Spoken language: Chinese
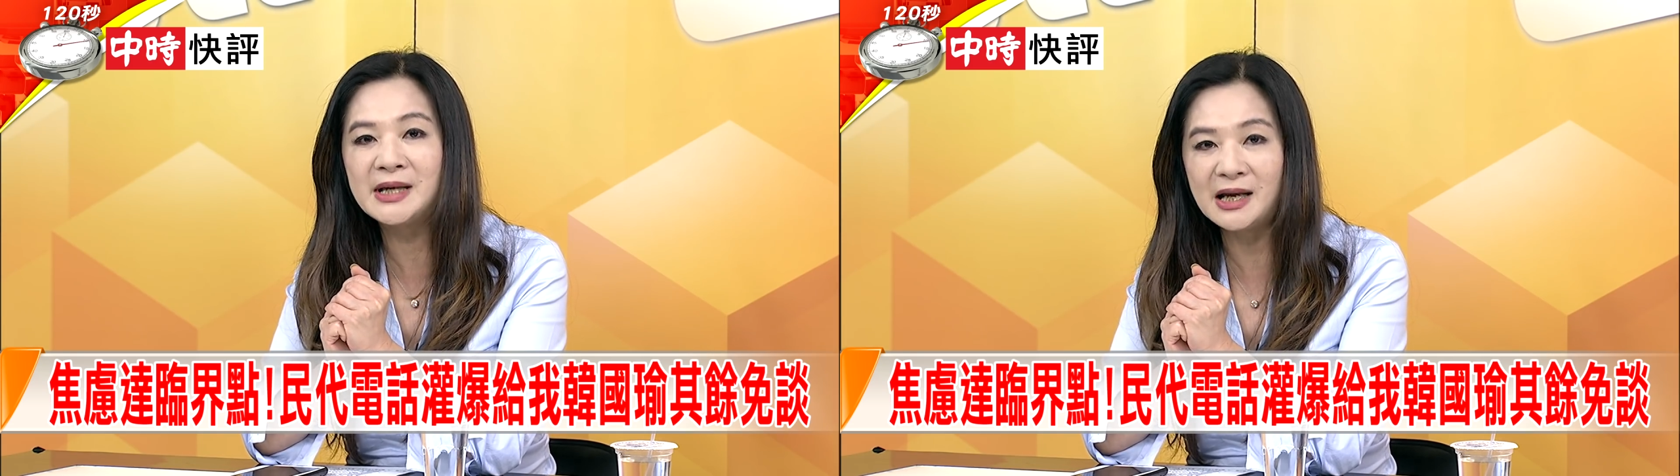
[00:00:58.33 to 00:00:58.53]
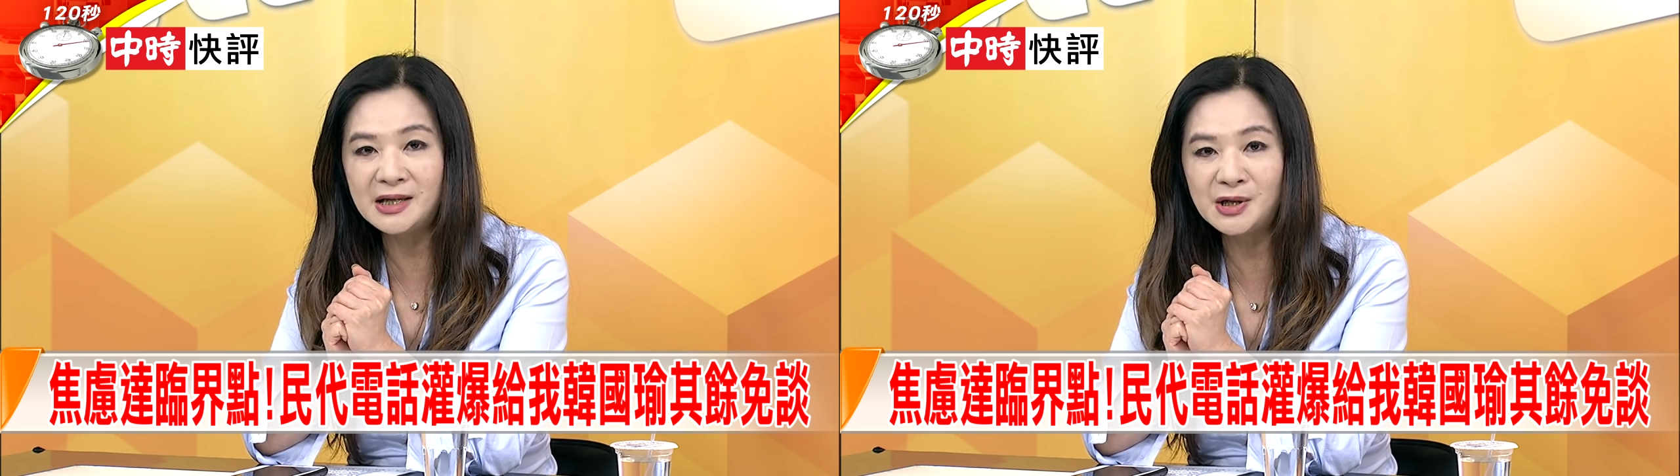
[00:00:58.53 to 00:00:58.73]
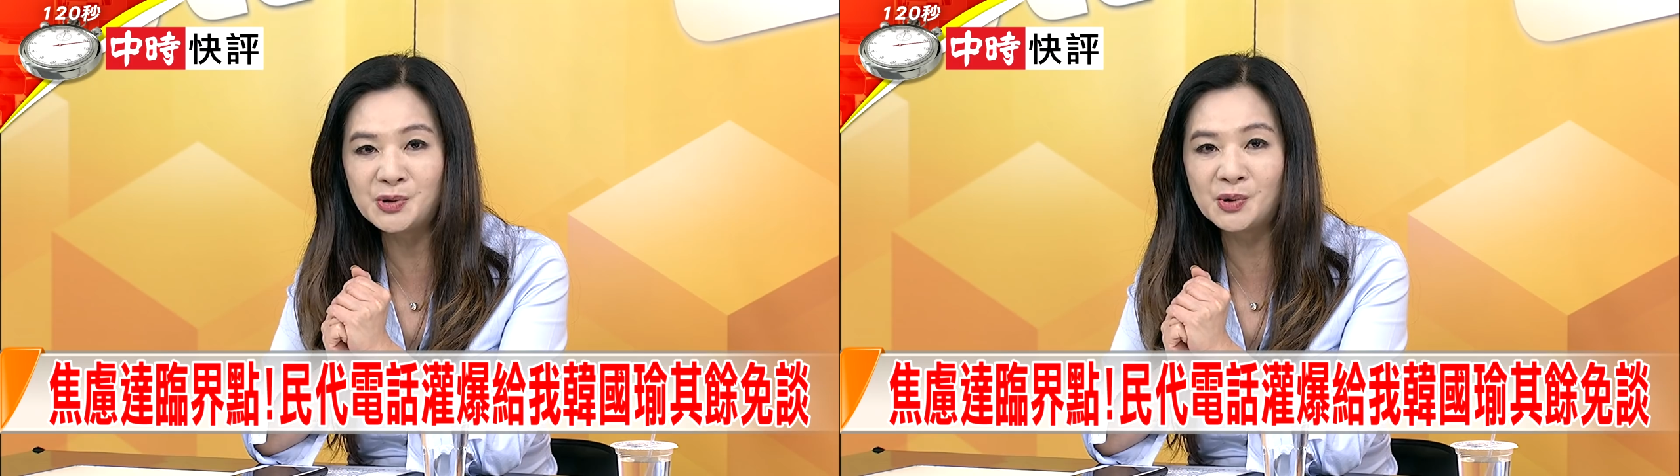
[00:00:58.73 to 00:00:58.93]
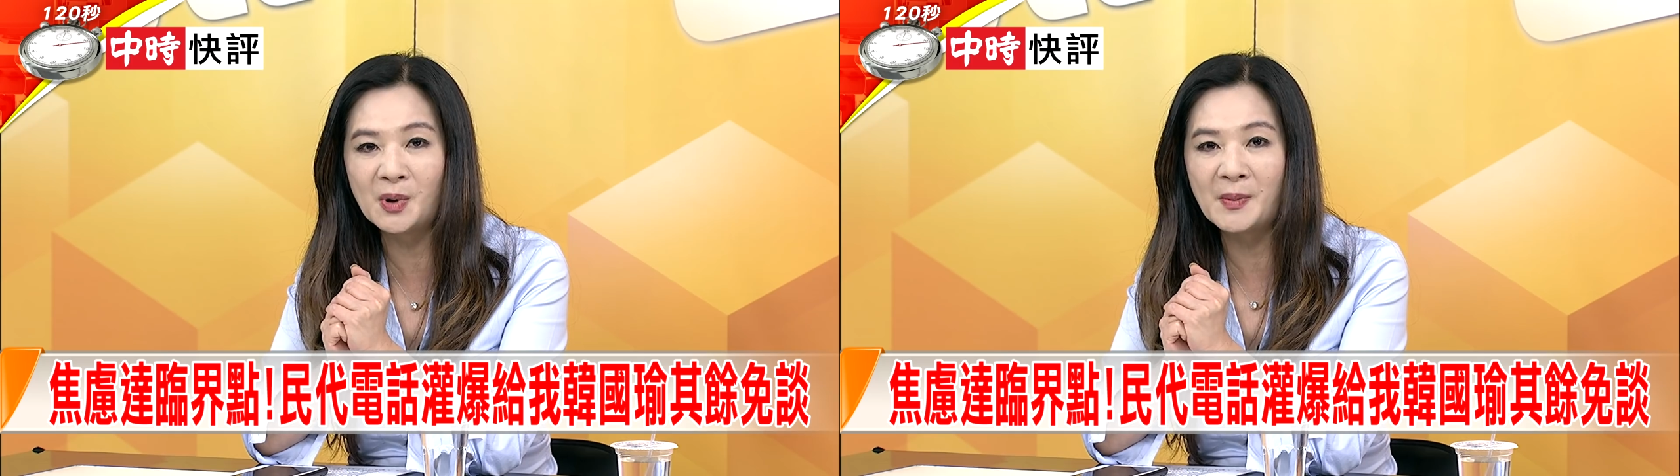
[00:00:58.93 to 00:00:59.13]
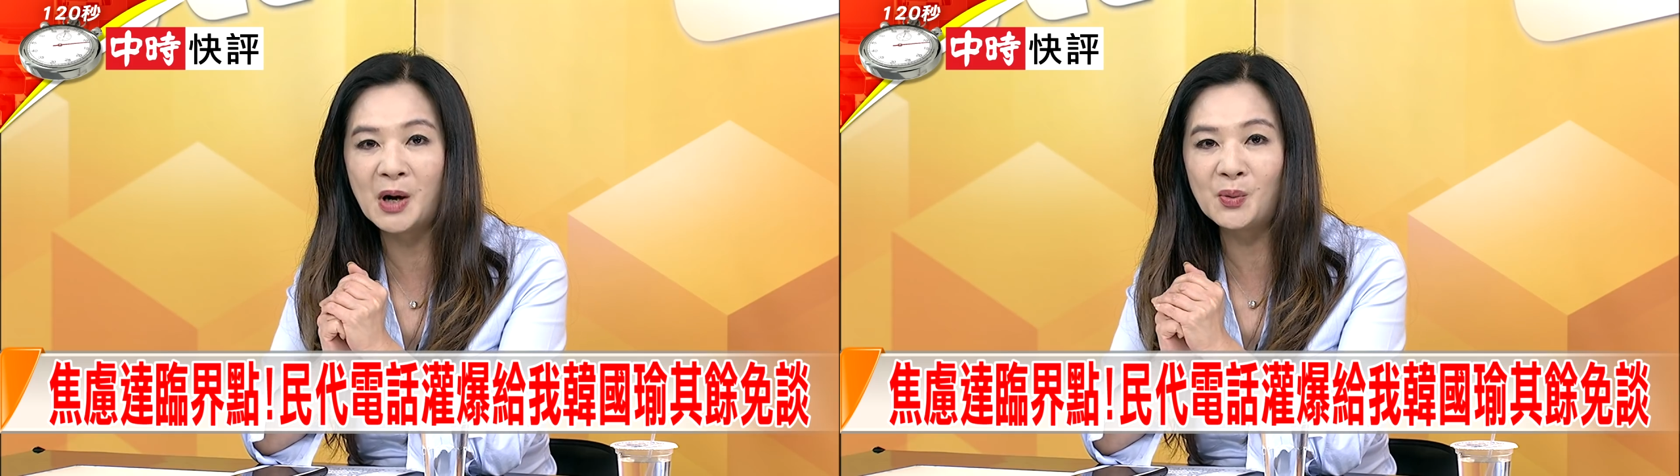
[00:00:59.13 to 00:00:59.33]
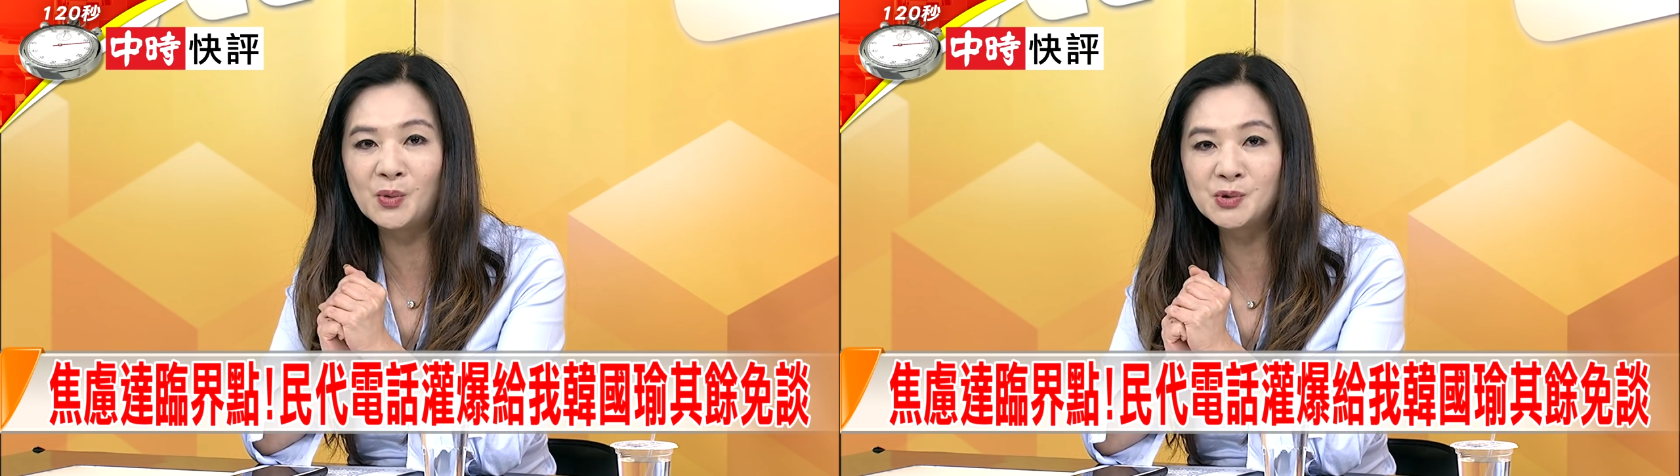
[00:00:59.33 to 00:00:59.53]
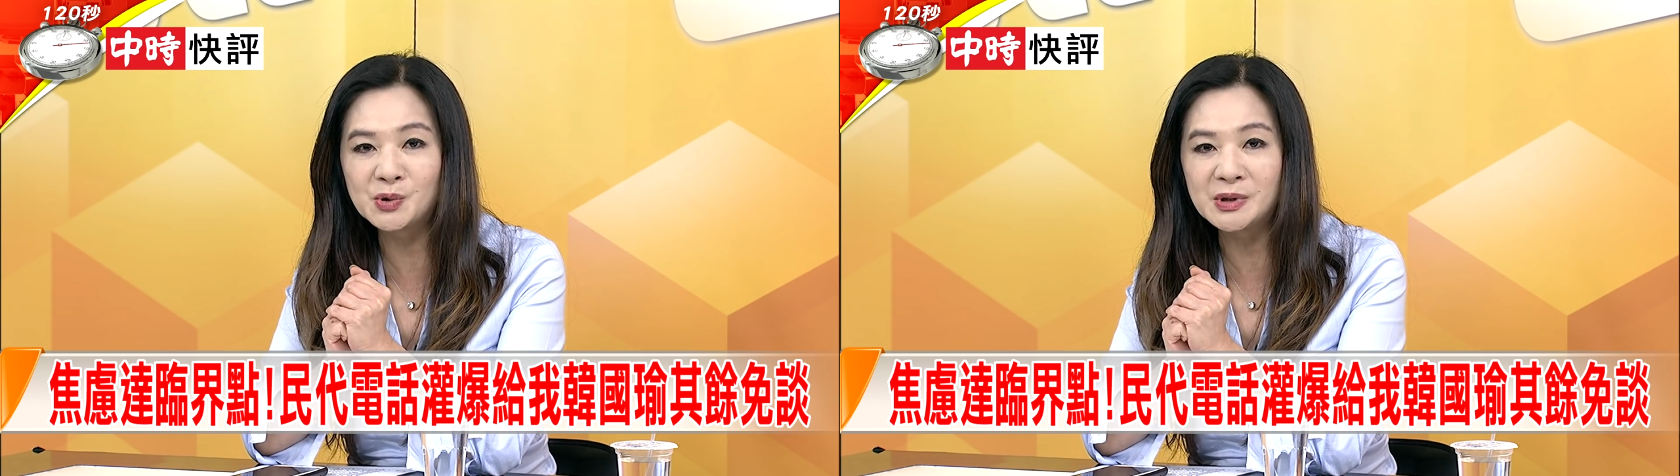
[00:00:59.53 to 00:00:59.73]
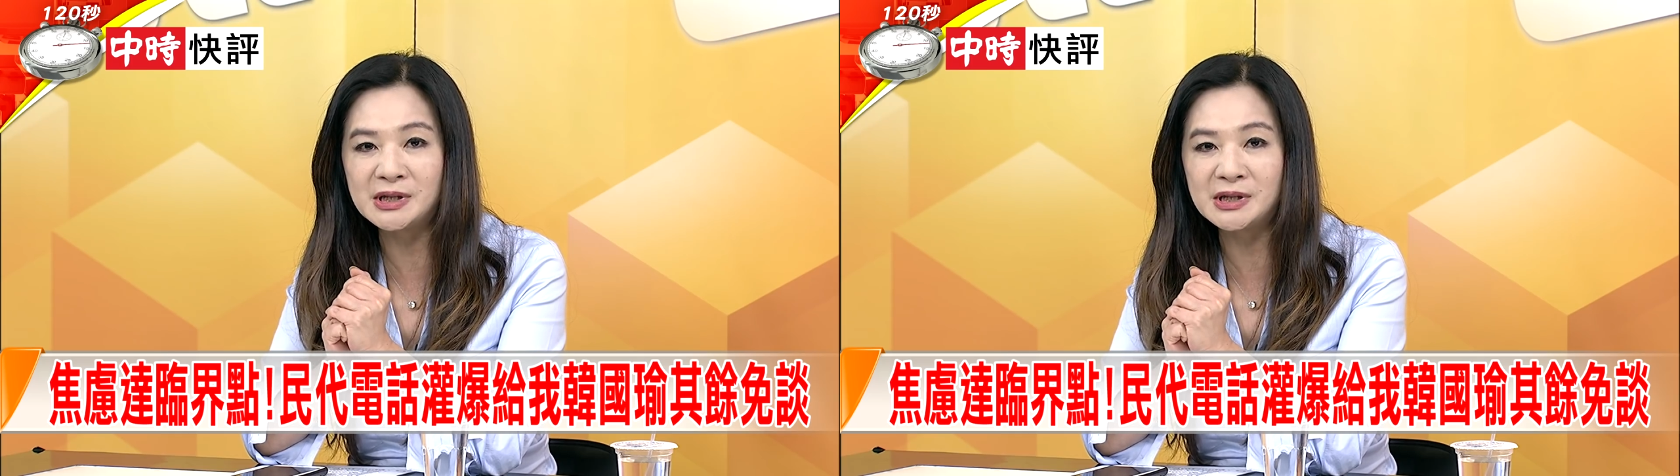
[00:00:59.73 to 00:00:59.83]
也依循我们吴主